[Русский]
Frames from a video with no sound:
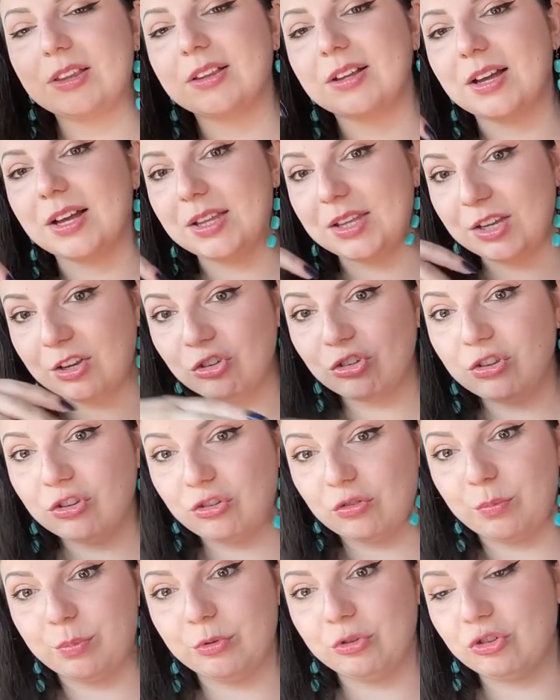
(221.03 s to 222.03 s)
это, конечно
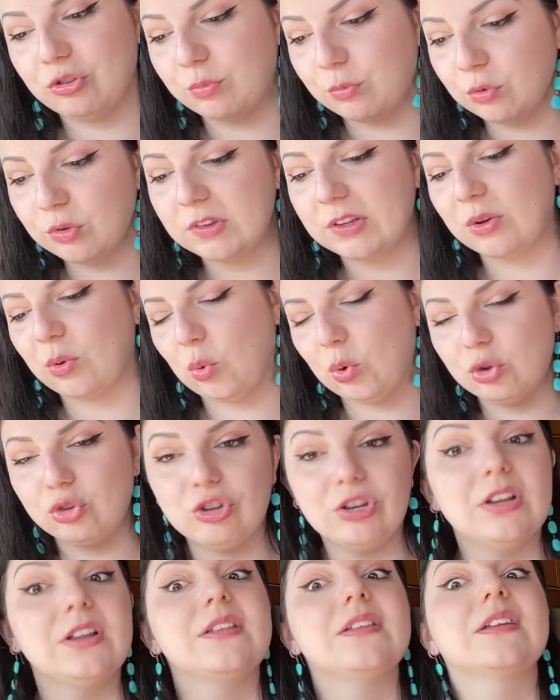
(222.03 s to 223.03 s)
же, почему
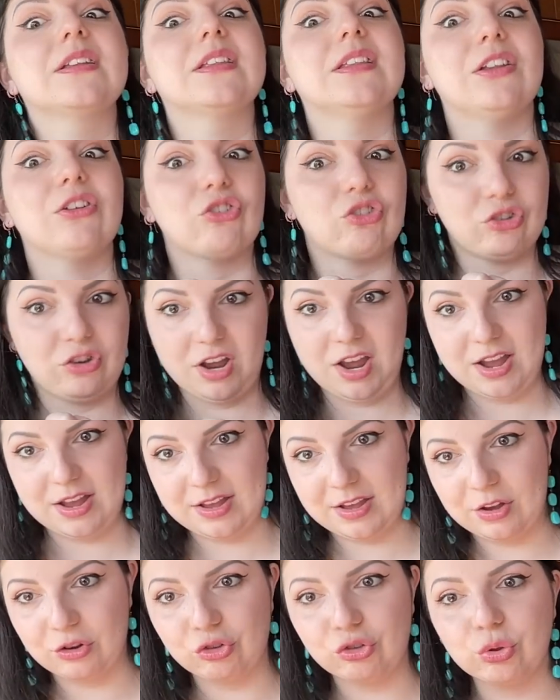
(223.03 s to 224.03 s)
закончились
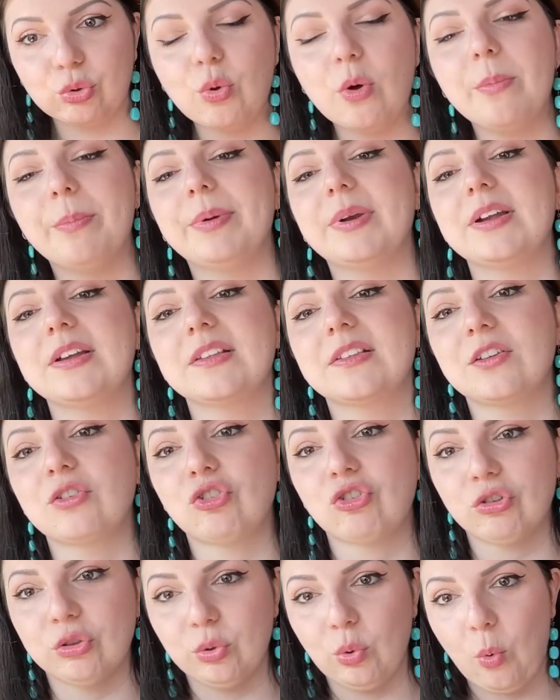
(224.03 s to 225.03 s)
отношения, что
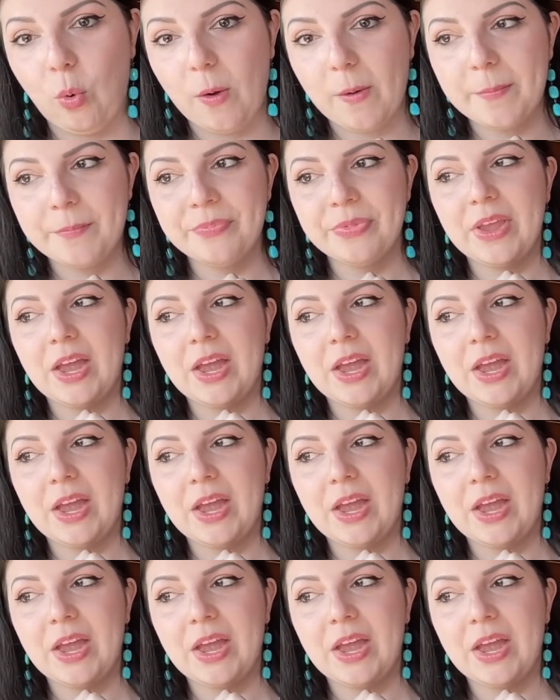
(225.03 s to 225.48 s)
произошло.